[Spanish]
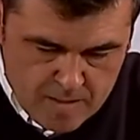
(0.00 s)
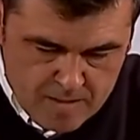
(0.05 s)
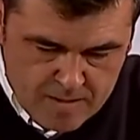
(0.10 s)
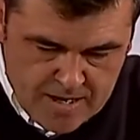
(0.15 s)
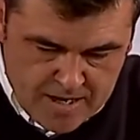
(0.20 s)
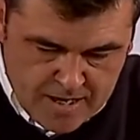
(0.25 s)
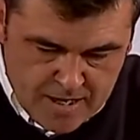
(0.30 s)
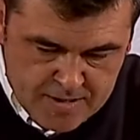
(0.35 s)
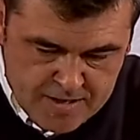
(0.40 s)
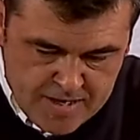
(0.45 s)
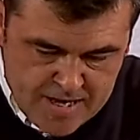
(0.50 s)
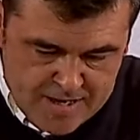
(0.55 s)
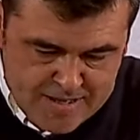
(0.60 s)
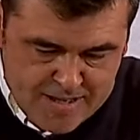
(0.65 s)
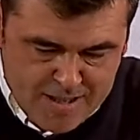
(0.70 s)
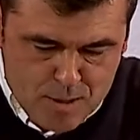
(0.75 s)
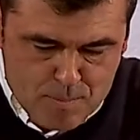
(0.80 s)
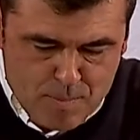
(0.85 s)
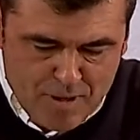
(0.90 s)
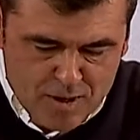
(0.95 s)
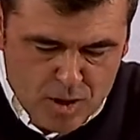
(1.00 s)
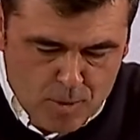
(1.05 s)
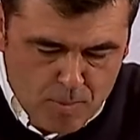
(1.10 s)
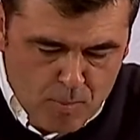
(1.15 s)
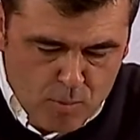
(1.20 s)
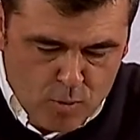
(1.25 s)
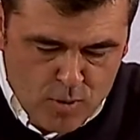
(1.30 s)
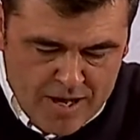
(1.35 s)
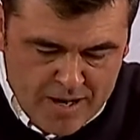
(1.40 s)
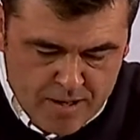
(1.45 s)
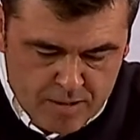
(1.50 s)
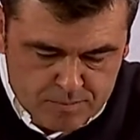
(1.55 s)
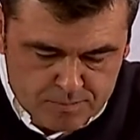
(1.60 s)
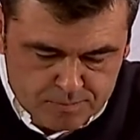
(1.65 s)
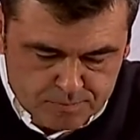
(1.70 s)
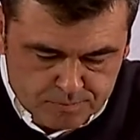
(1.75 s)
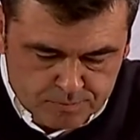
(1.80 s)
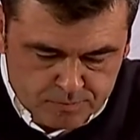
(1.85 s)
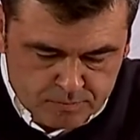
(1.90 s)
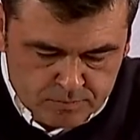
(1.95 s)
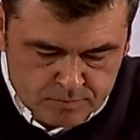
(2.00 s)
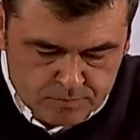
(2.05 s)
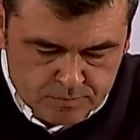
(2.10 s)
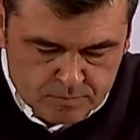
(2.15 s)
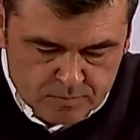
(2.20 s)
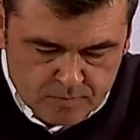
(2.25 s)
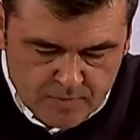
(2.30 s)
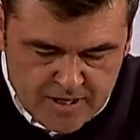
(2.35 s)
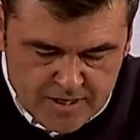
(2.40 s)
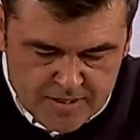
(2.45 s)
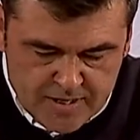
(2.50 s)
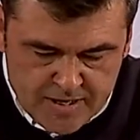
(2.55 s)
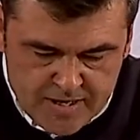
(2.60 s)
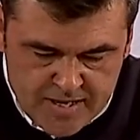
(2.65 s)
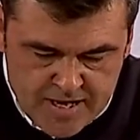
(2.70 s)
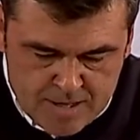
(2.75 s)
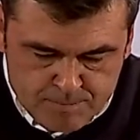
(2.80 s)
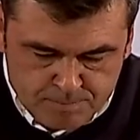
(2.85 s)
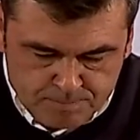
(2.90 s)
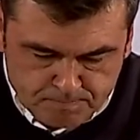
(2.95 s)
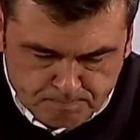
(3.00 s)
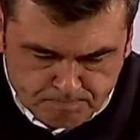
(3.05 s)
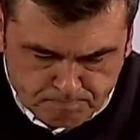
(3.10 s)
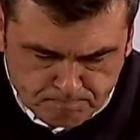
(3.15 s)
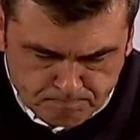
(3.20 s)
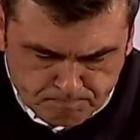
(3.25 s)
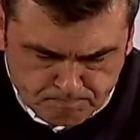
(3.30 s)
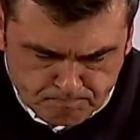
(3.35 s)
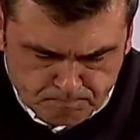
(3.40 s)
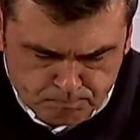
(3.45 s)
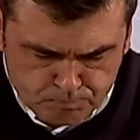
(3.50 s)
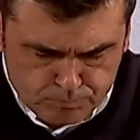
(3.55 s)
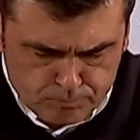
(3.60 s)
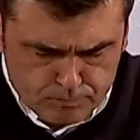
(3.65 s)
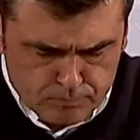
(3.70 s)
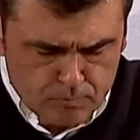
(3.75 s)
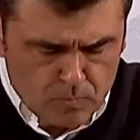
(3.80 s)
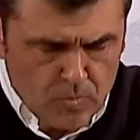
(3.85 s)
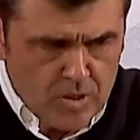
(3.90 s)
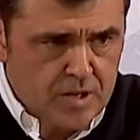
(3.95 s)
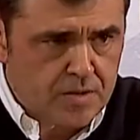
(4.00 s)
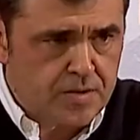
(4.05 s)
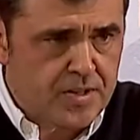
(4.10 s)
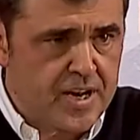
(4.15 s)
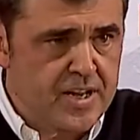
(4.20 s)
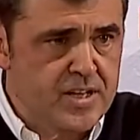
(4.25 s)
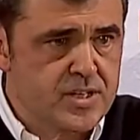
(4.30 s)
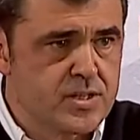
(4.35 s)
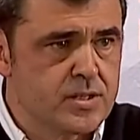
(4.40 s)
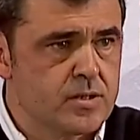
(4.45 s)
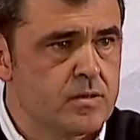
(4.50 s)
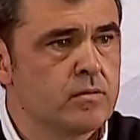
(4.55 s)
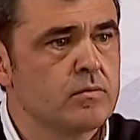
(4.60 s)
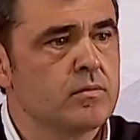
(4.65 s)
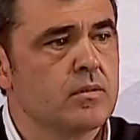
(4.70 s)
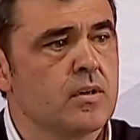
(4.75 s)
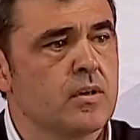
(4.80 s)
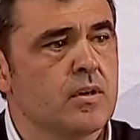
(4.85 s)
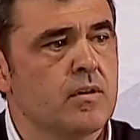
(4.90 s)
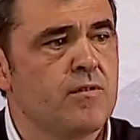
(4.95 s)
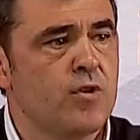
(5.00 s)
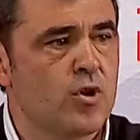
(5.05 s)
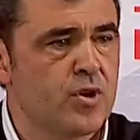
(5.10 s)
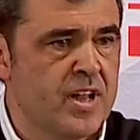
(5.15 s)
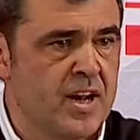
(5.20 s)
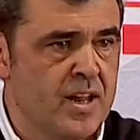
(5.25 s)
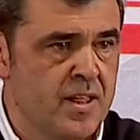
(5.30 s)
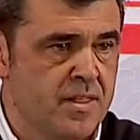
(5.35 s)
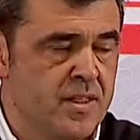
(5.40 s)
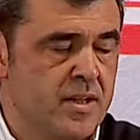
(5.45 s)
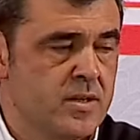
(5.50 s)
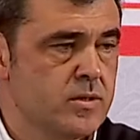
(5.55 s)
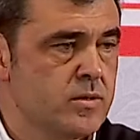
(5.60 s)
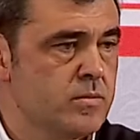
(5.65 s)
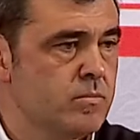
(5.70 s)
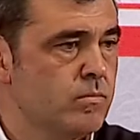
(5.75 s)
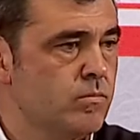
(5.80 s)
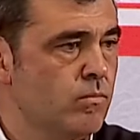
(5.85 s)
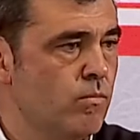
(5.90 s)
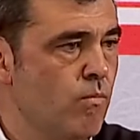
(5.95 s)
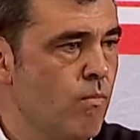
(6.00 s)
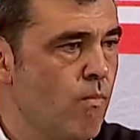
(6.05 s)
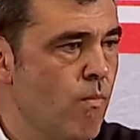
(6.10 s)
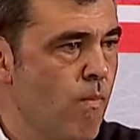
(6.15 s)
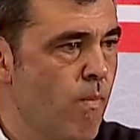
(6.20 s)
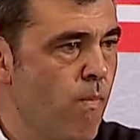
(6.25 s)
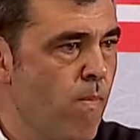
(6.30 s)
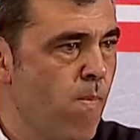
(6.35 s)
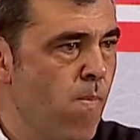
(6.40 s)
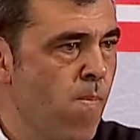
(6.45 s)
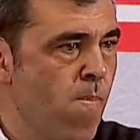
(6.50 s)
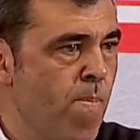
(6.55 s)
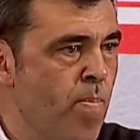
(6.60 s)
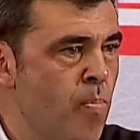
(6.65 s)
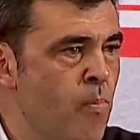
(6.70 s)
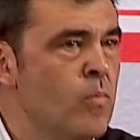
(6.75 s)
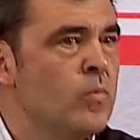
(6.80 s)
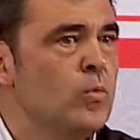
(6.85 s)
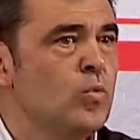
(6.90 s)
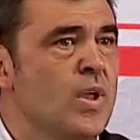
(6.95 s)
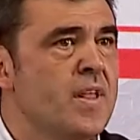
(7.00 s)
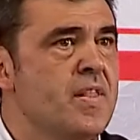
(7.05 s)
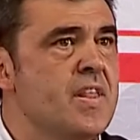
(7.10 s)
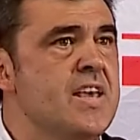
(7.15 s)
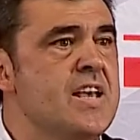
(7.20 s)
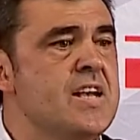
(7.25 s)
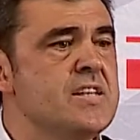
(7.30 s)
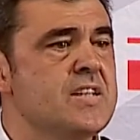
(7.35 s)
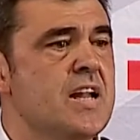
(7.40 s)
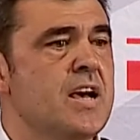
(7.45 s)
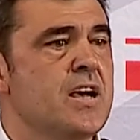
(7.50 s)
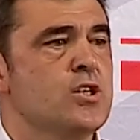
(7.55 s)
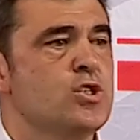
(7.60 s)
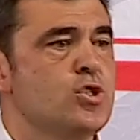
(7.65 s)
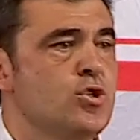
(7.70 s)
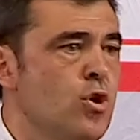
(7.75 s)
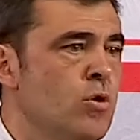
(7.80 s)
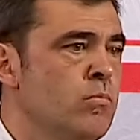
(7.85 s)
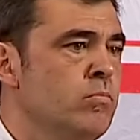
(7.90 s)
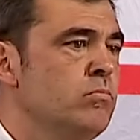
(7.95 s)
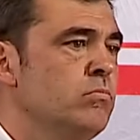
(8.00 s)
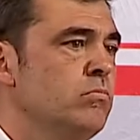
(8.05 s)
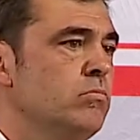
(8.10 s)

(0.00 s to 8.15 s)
la candidata del Partido Popular que tenían tres fortalezas. Una de ellas la gestión,